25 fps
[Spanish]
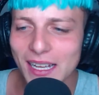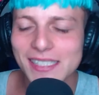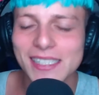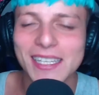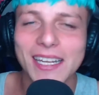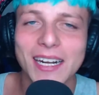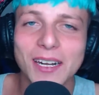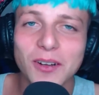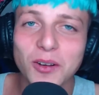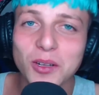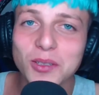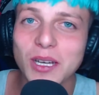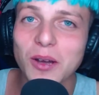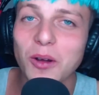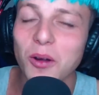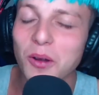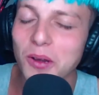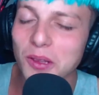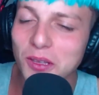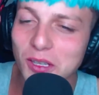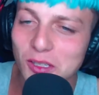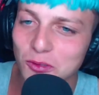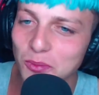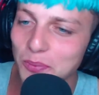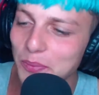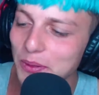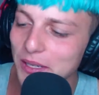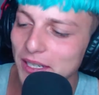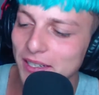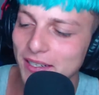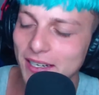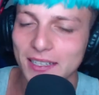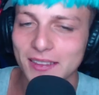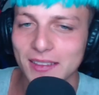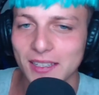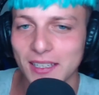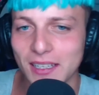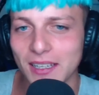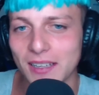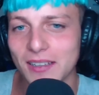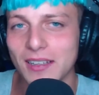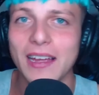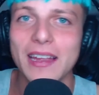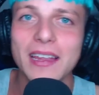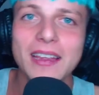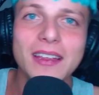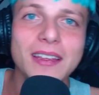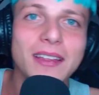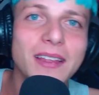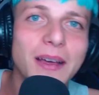CRO está volviendo a su pick, gente. Eh.
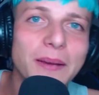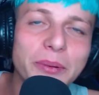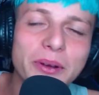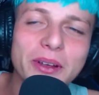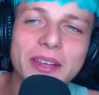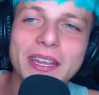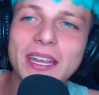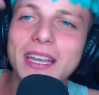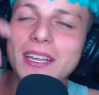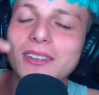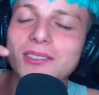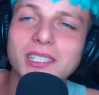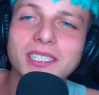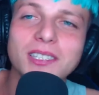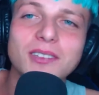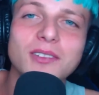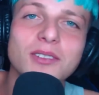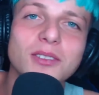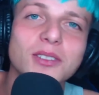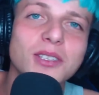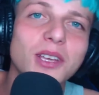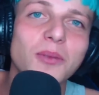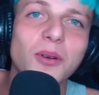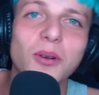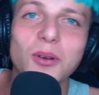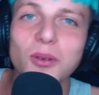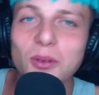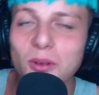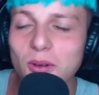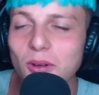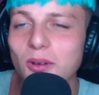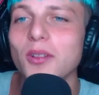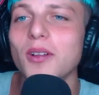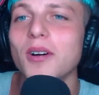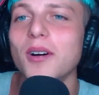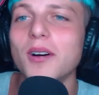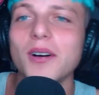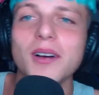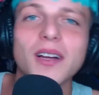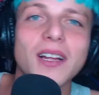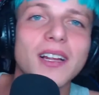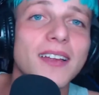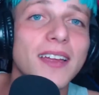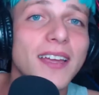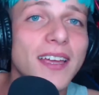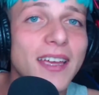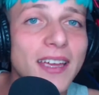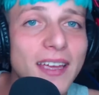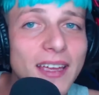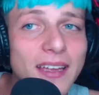Ahí a poquito, haciéndose el boludo.
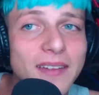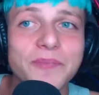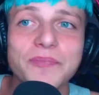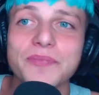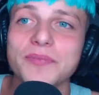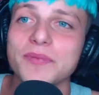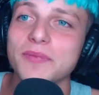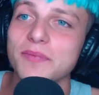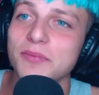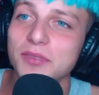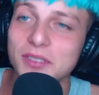¿eh?